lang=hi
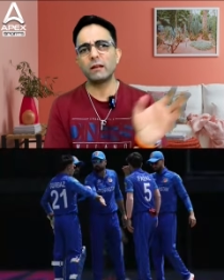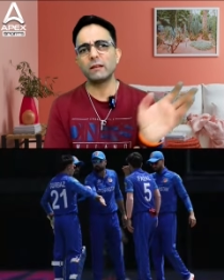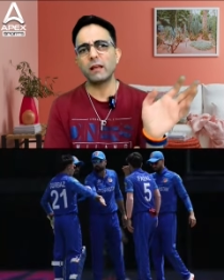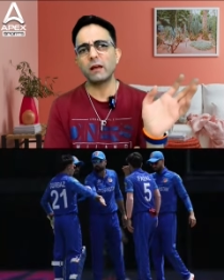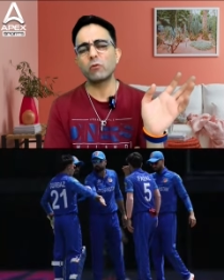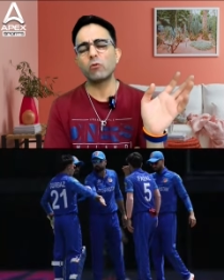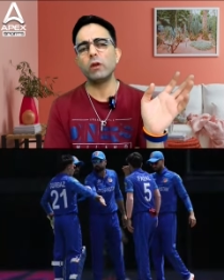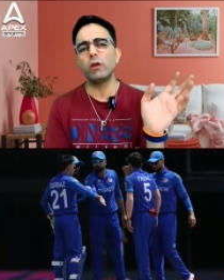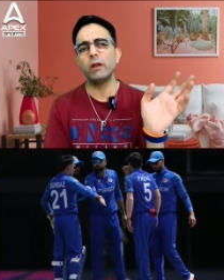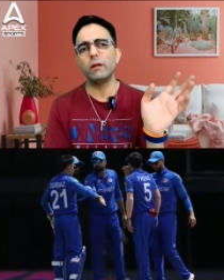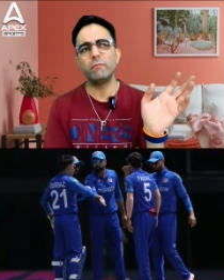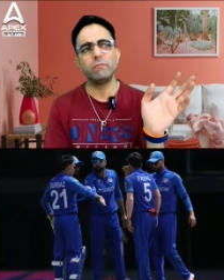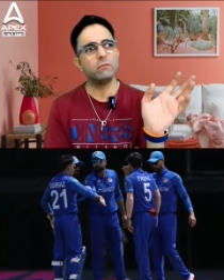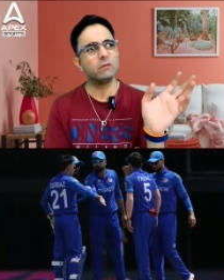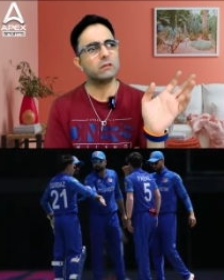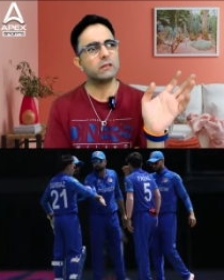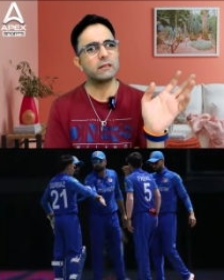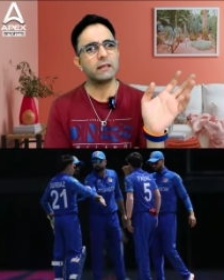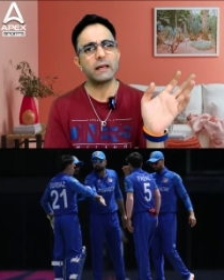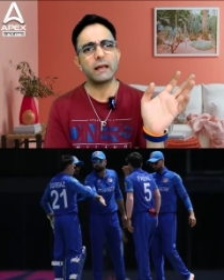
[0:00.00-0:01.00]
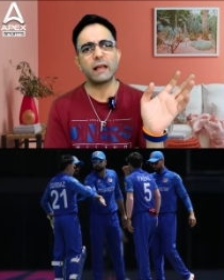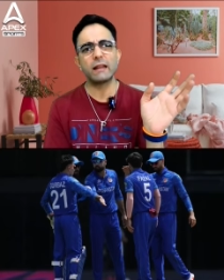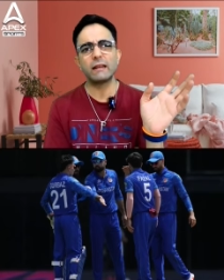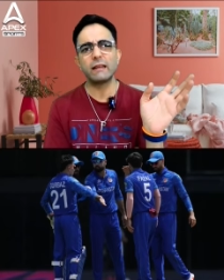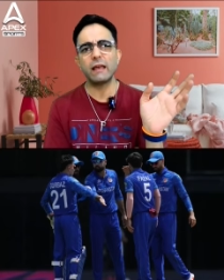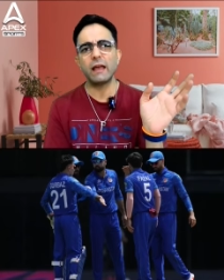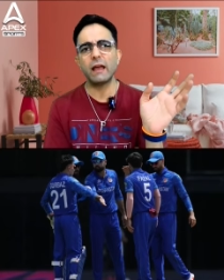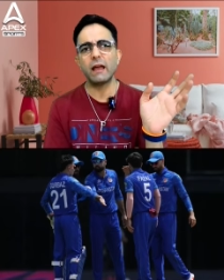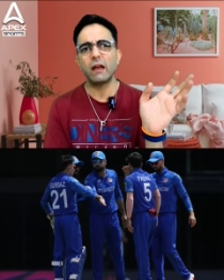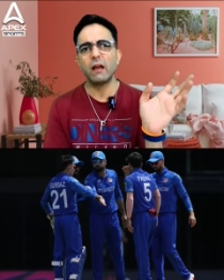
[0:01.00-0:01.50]
लगता है कोई जिसे
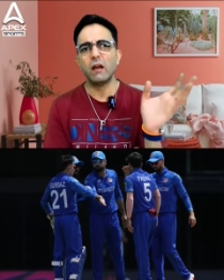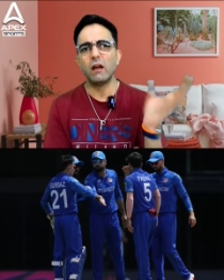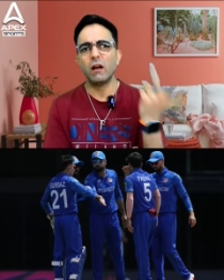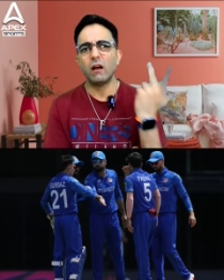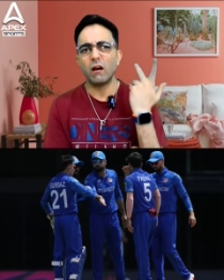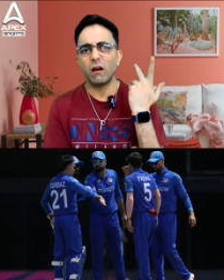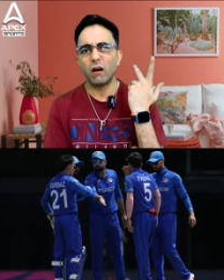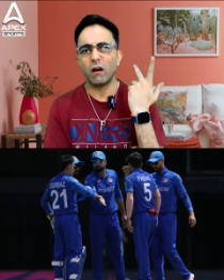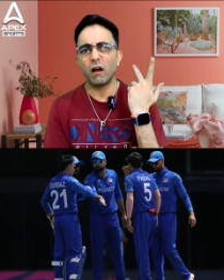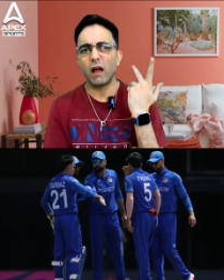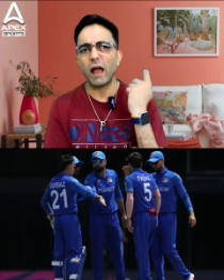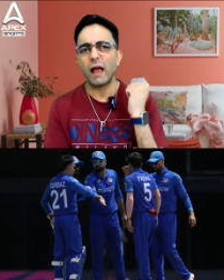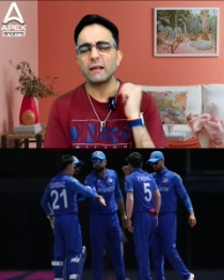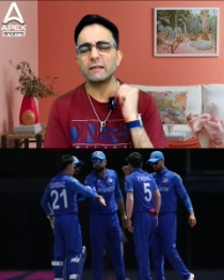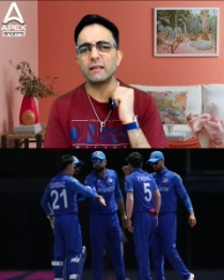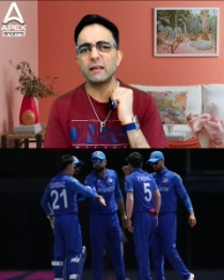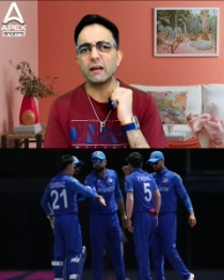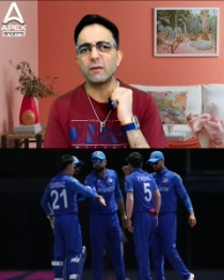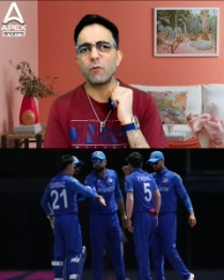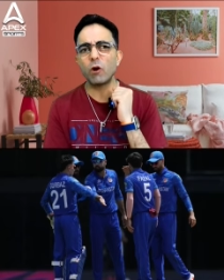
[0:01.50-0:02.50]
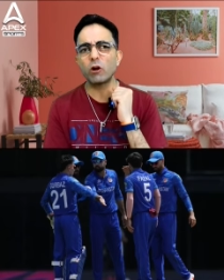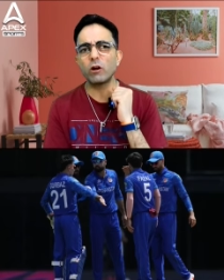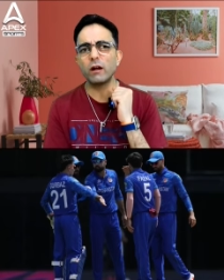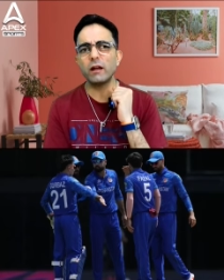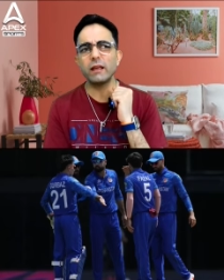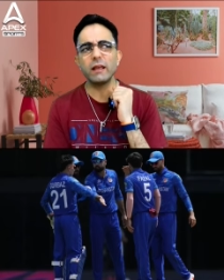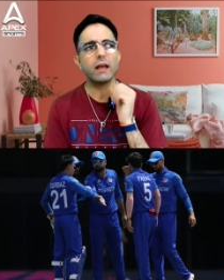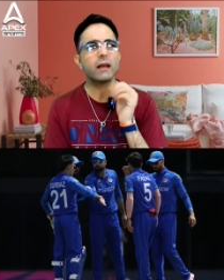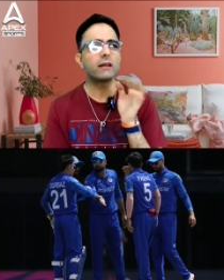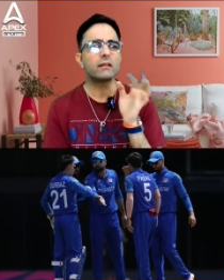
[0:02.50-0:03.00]
कहते हैं ऐसी
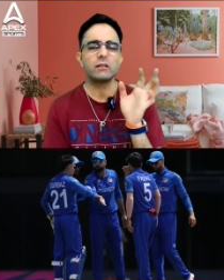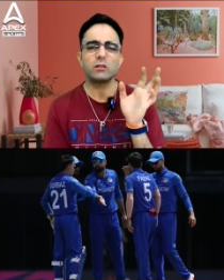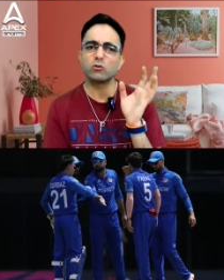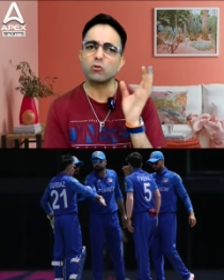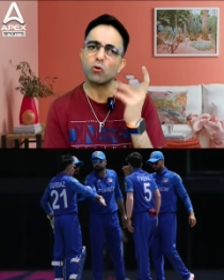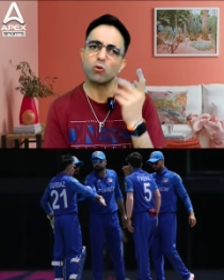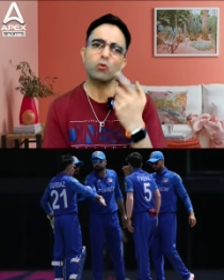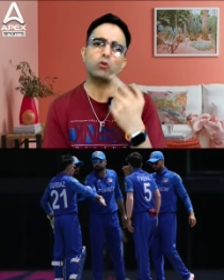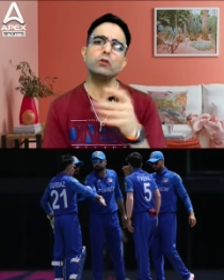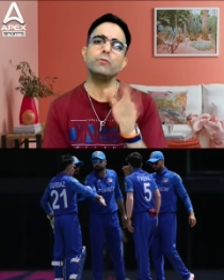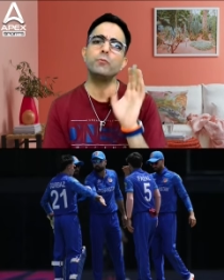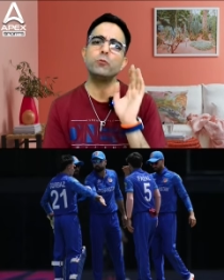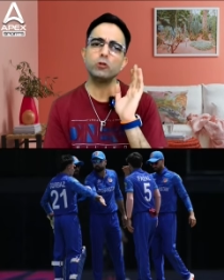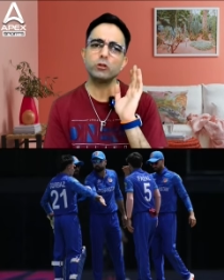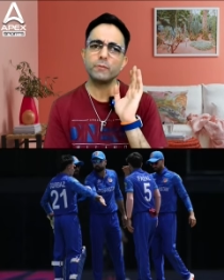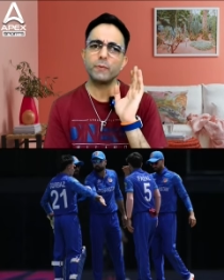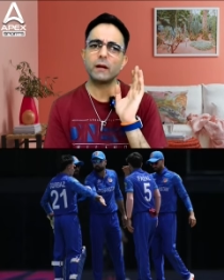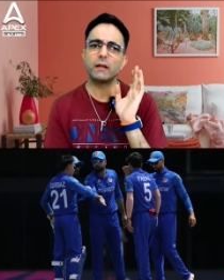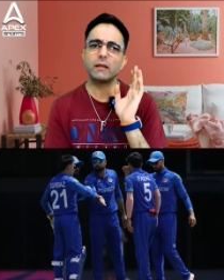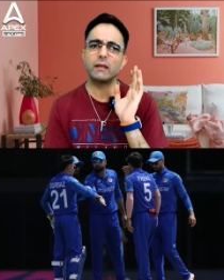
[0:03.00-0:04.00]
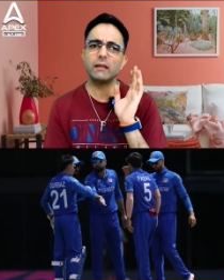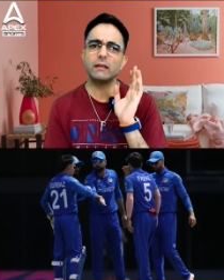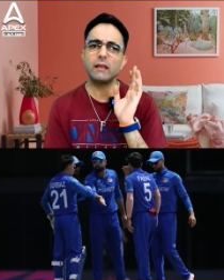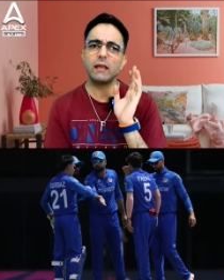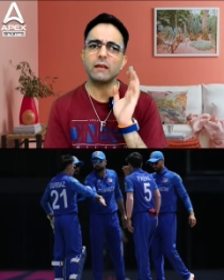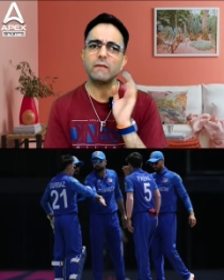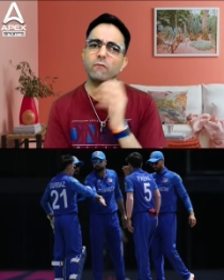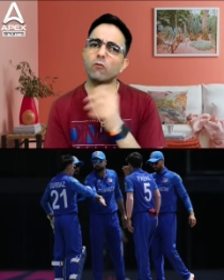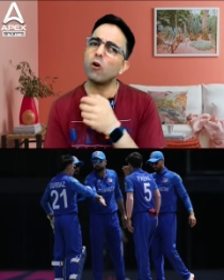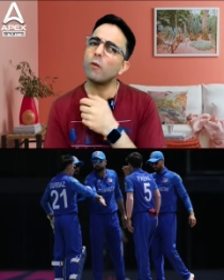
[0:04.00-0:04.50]
कमोडिटी है कि जिसको कुछ पूछ दी
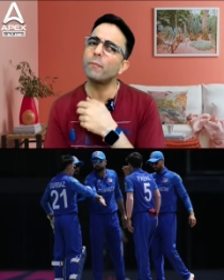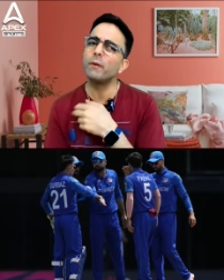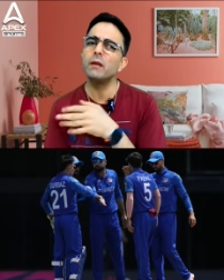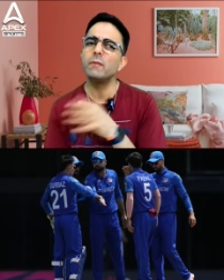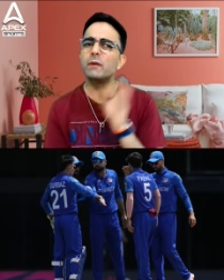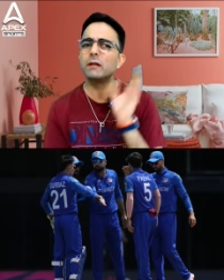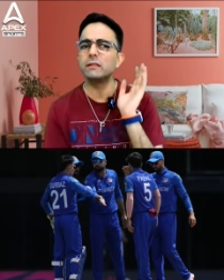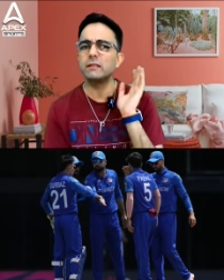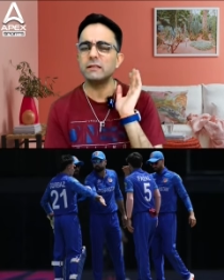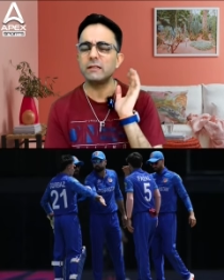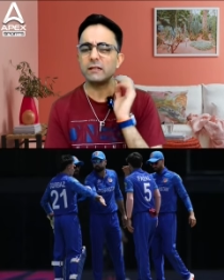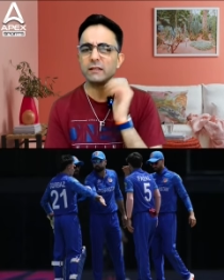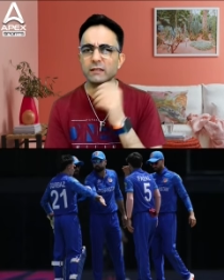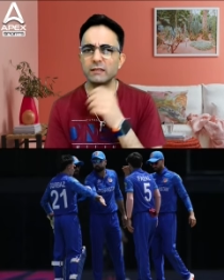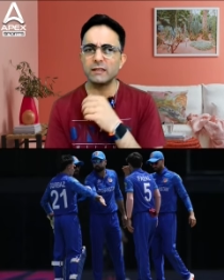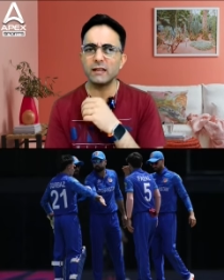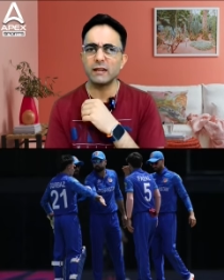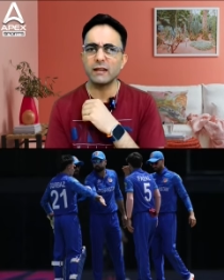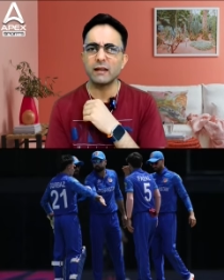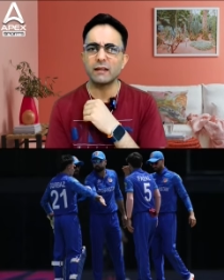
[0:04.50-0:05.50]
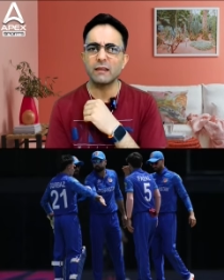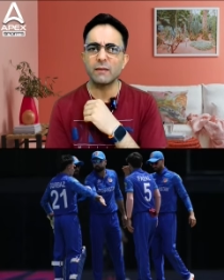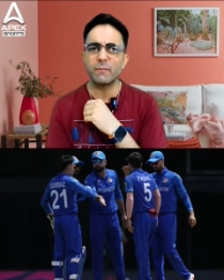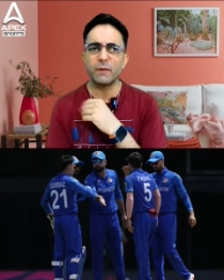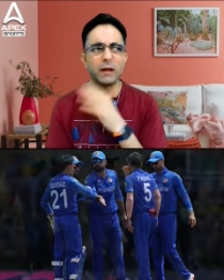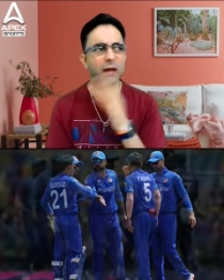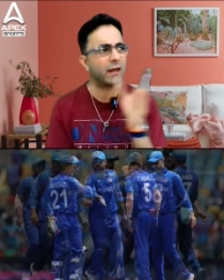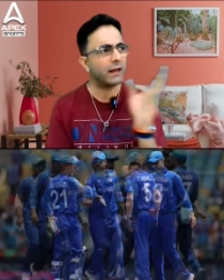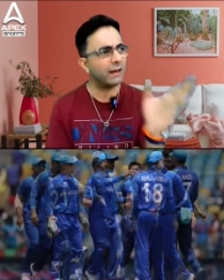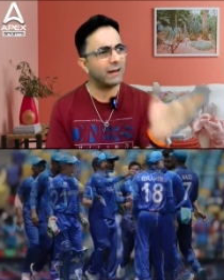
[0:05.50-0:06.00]
नहीं वो अपनी मर्जी से डिसीजन करते
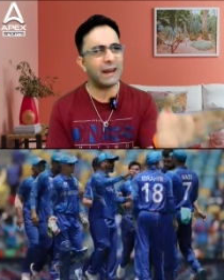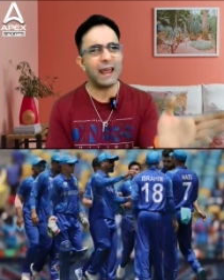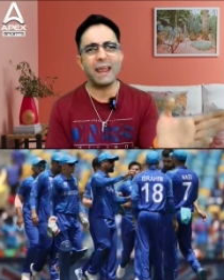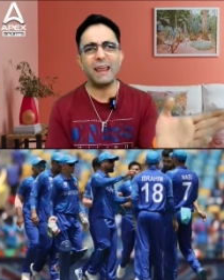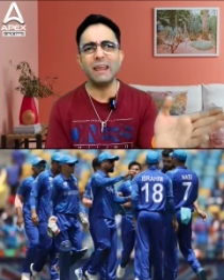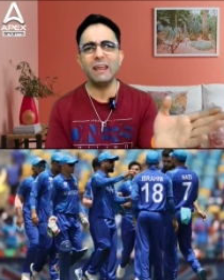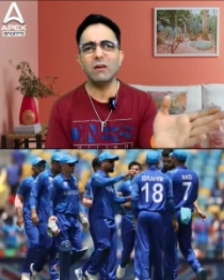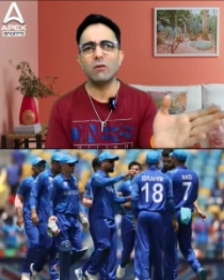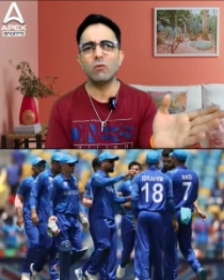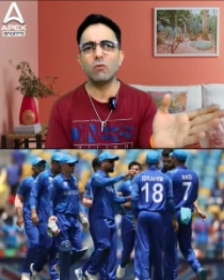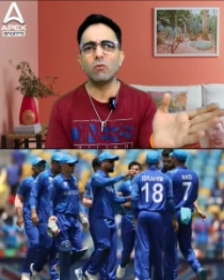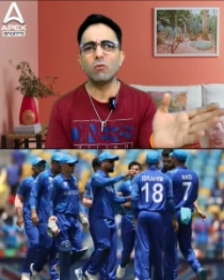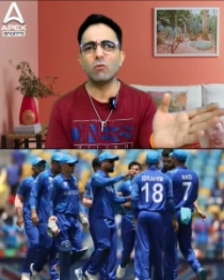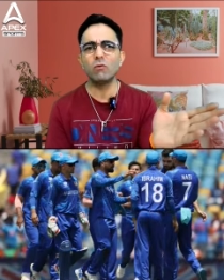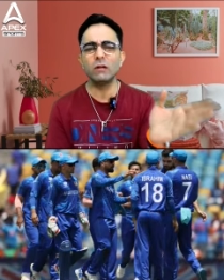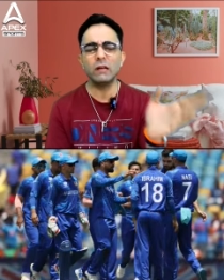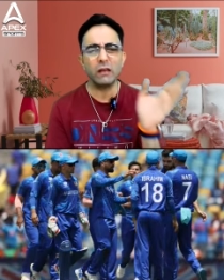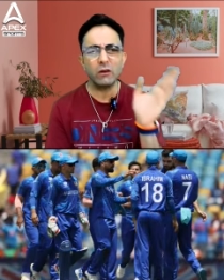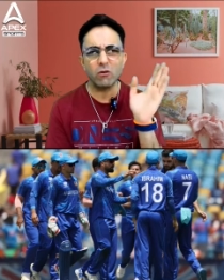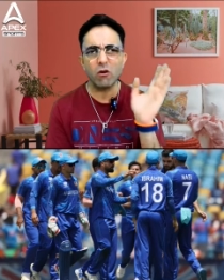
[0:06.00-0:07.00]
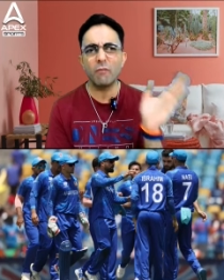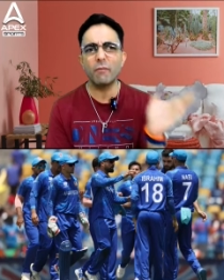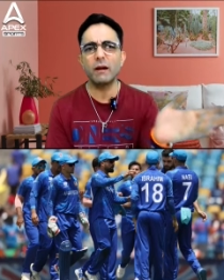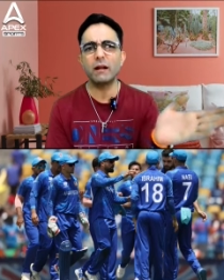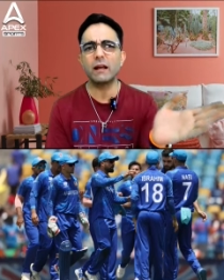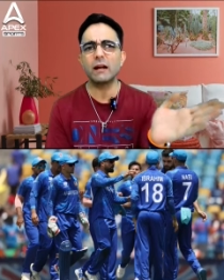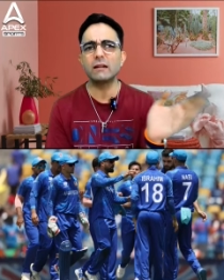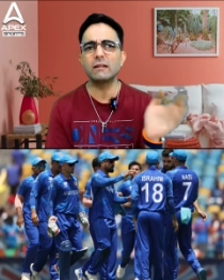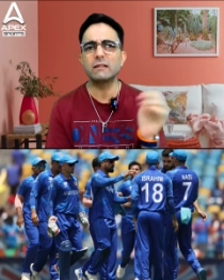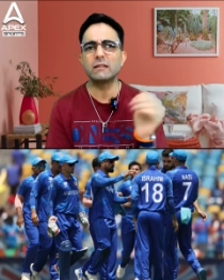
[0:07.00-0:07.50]
फिरेंगे नहीं उनकी
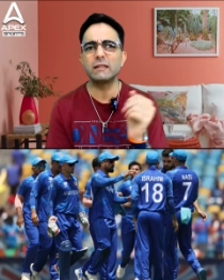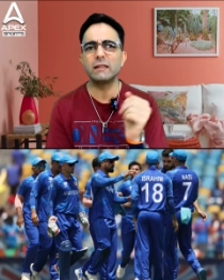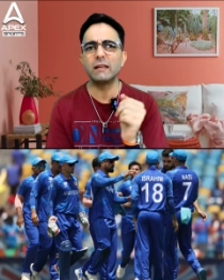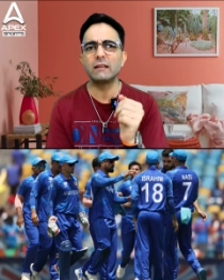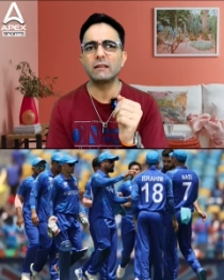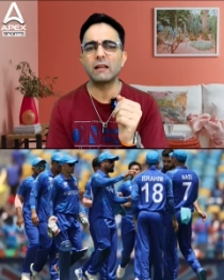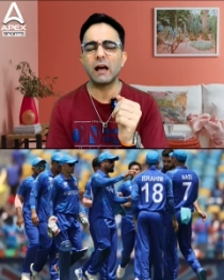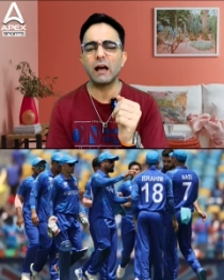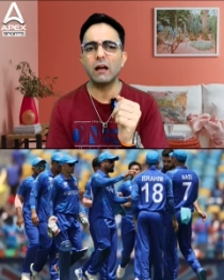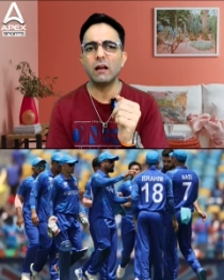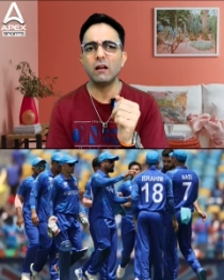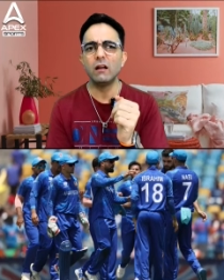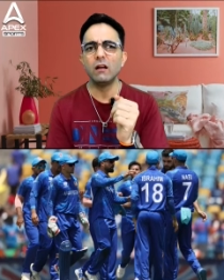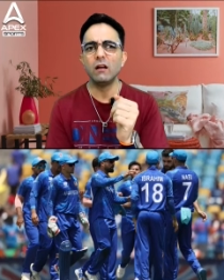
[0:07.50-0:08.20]
गवर्नमेंट का डिसीजन था